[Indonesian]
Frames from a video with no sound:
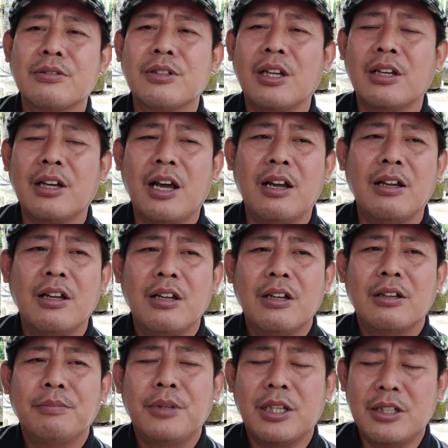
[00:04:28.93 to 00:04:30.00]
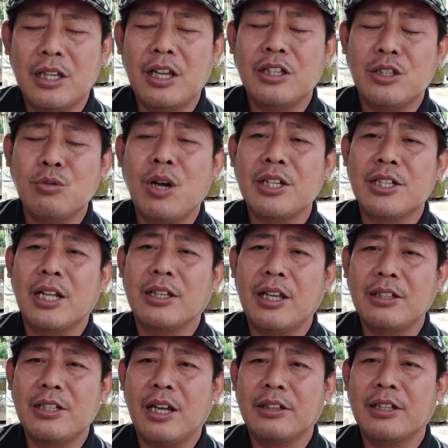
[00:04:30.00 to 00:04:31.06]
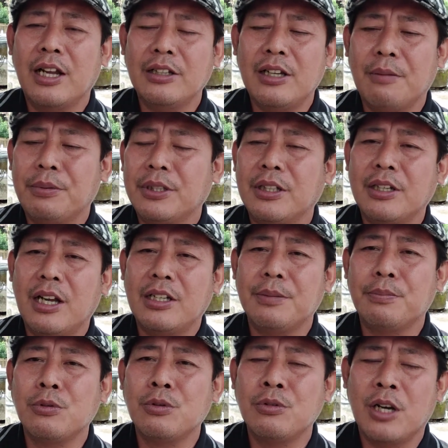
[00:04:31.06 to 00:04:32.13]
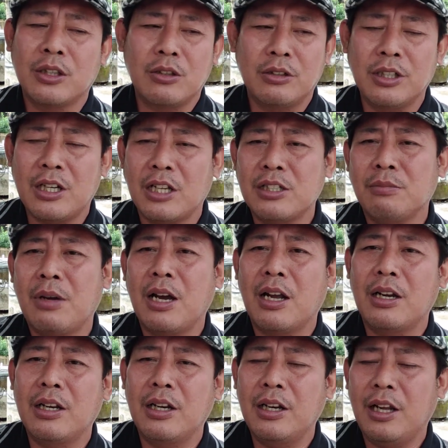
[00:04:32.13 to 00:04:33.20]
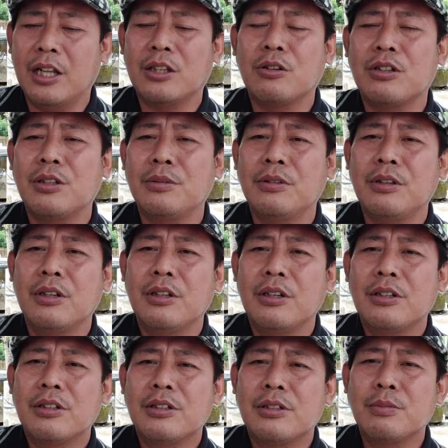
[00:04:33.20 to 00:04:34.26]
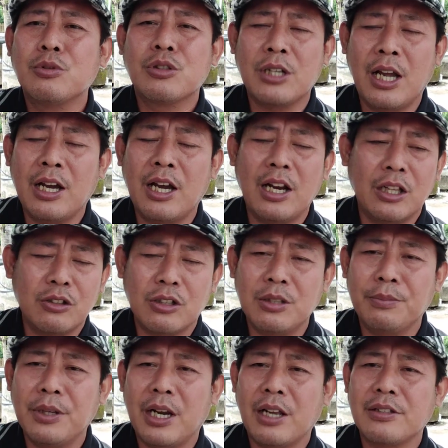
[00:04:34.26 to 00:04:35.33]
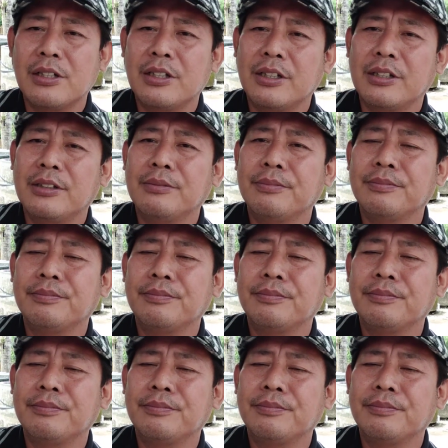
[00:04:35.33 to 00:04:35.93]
Sehingga biasanya yang jual jantan-jantan yang betina dibunuh atau dikasih makan lele atau dimusnahkan atau dipiara sendiri.